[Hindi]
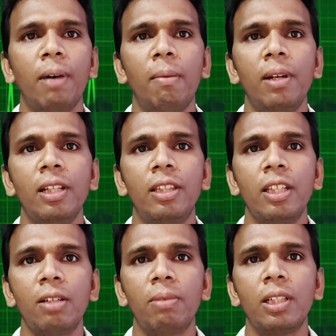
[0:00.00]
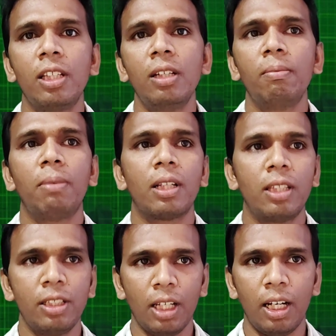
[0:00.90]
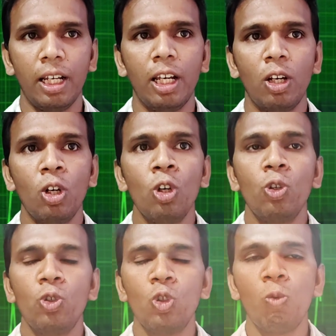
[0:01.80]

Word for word: के मामले दिन ब दिन बढ़ते जा रहे हैं